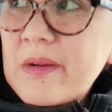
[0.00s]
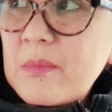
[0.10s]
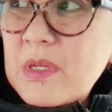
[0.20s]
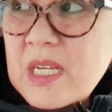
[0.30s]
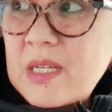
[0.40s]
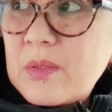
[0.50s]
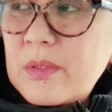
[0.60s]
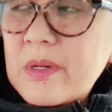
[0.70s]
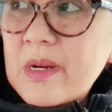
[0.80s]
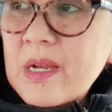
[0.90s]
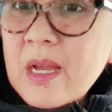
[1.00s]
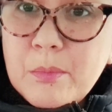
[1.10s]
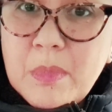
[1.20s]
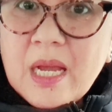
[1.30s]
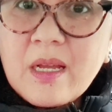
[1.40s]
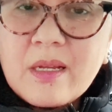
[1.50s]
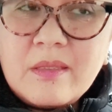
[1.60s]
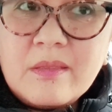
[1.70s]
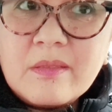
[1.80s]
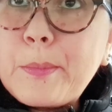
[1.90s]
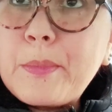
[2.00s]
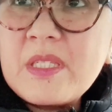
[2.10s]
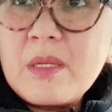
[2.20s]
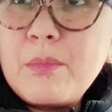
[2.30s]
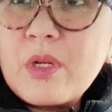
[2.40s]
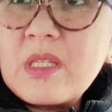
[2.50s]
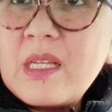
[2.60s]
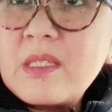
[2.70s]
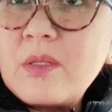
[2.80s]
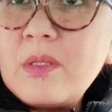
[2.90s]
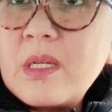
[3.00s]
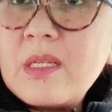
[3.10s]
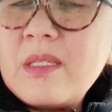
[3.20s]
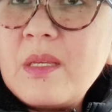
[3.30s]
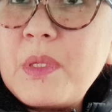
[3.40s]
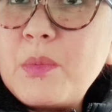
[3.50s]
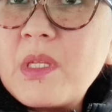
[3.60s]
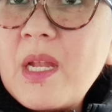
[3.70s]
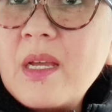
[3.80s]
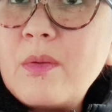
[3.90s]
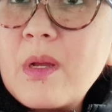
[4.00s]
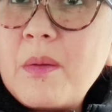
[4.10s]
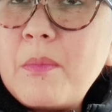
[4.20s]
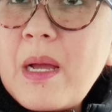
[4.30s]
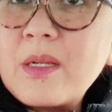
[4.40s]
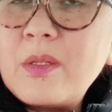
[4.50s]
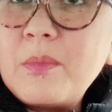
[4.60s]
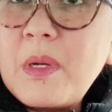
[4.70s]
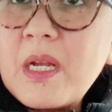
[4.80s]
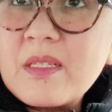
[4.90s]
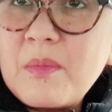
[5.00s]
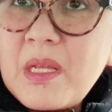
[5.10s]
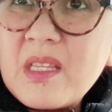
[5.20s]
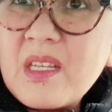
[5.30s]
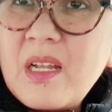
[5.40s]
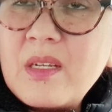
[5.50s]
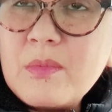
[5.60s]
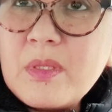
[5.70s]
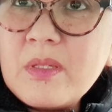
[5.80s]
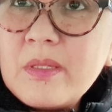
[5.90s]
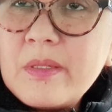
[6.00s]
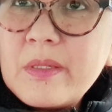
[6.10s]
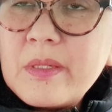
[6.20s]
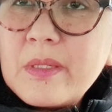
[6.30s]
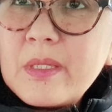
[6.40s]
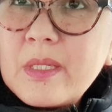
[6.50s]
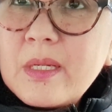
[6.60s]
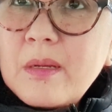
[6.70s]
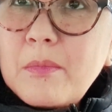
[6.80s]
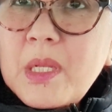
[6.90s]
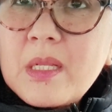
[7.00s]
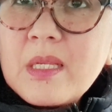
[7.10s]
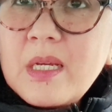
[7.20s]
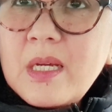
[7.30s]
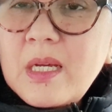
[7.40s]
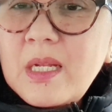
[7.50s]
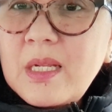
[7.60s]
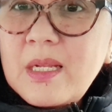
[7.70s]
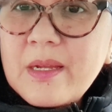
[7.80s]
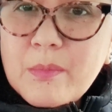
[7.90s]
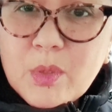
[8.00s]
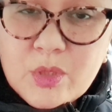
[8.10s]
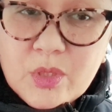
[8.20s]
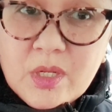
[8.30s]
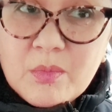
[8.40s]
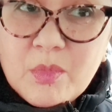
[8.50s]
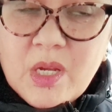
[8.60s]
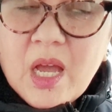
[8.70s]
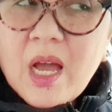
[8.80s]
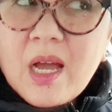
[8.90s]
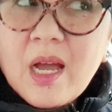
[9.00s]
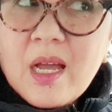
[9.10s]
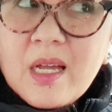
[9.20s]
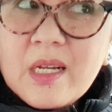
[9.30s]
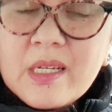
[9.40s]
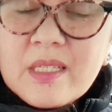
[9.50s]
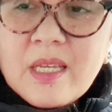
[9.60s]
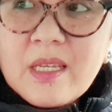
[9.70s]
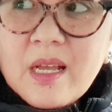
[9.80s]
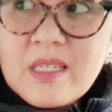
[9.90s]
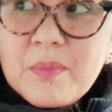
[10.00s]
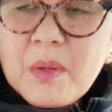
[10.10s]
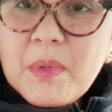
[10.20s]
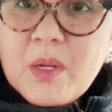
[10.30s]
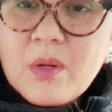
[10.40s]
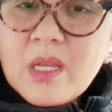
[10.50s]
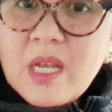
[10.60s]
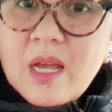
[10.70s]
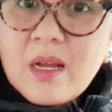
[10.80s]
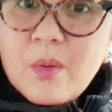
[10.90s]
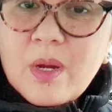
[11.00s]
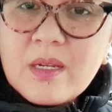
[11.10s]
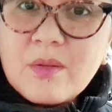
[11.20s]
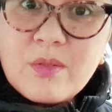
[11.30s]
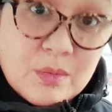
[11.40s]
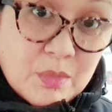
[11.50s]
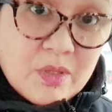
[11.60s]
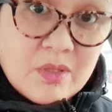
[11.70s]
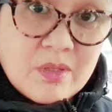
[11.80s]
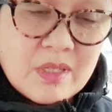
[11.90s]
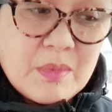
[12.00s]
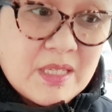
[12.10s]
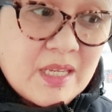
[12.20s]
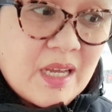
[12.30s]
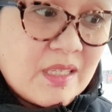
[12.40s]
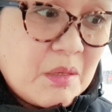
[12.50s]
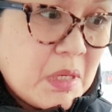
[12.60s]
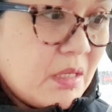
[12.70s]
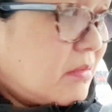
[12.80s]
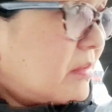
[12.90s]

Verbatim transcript: masyadong comeback mas importante doon ang isipin mo na lang yung comeback noon para sa mental ano mental emotional mo nakakasaya kasi pag meron kang ginagawa na gusto mo na masaya ka di ba